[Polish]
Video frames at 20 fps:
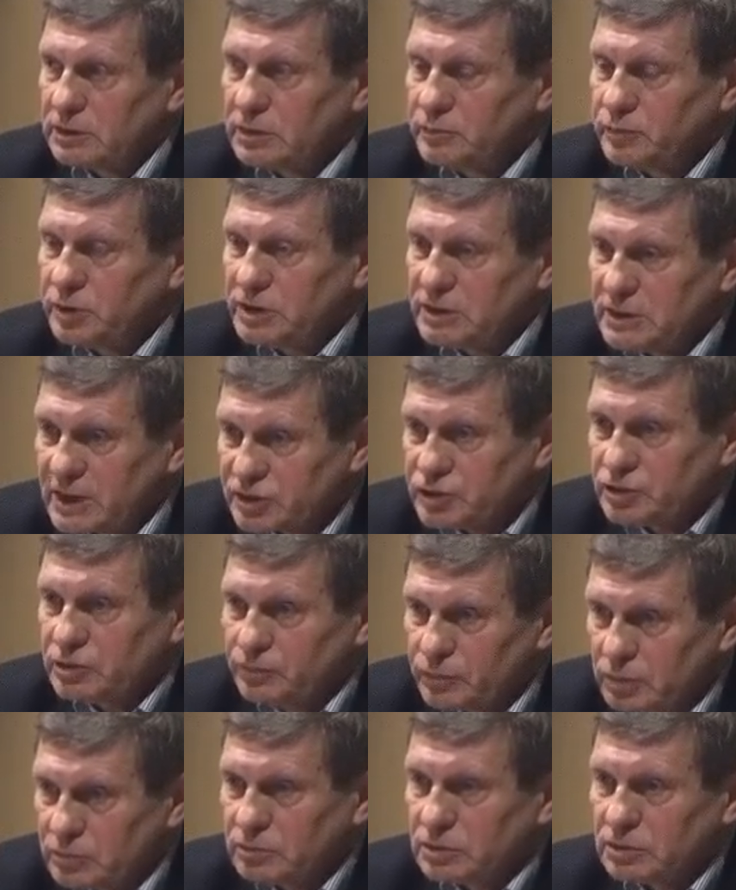Gdyby
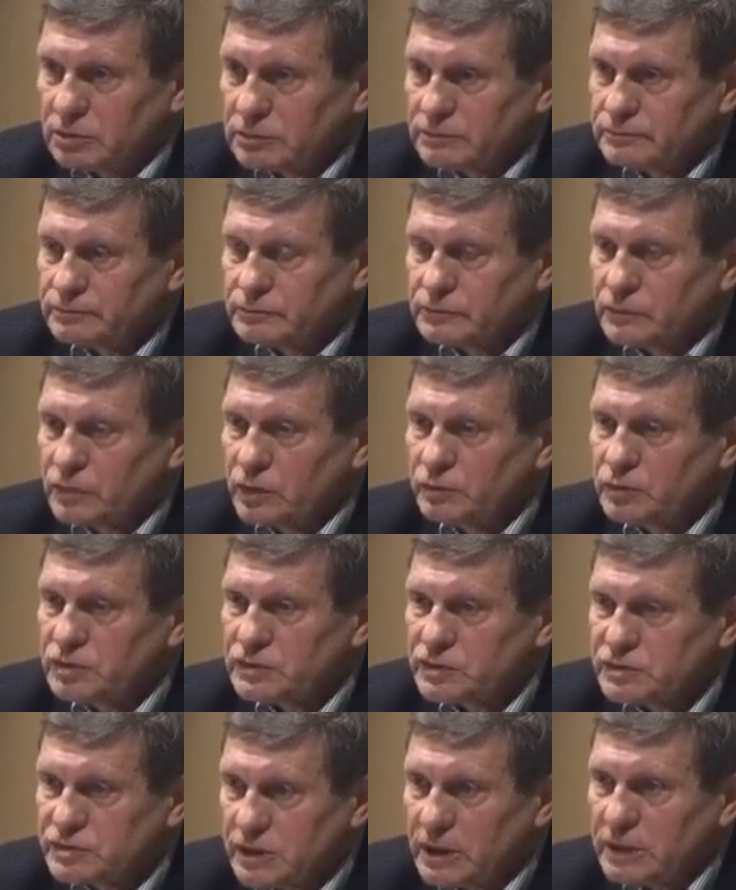inaczej było, to
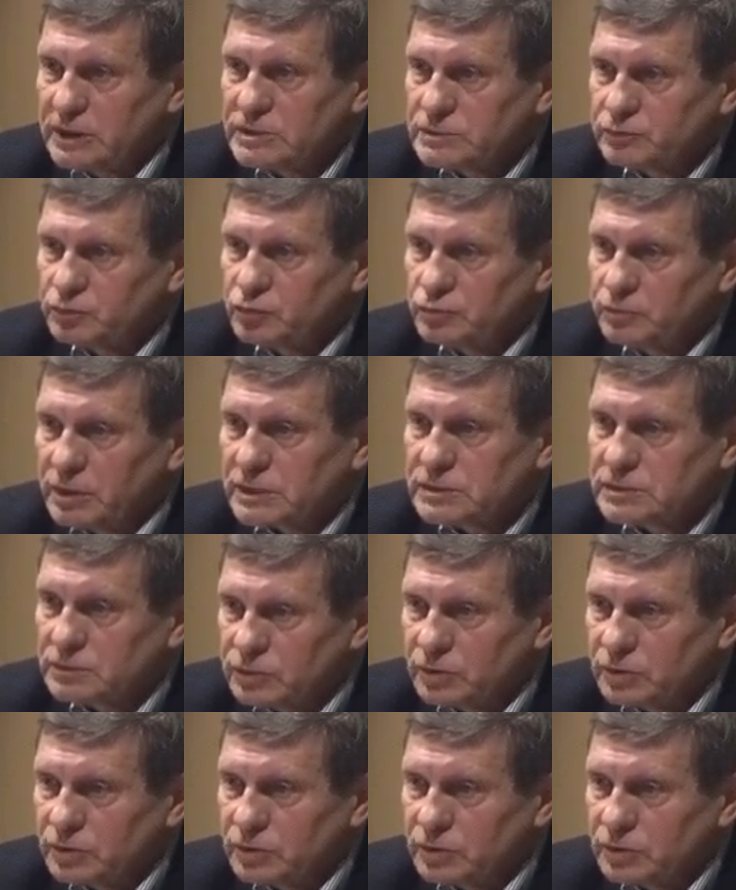by socjalizm był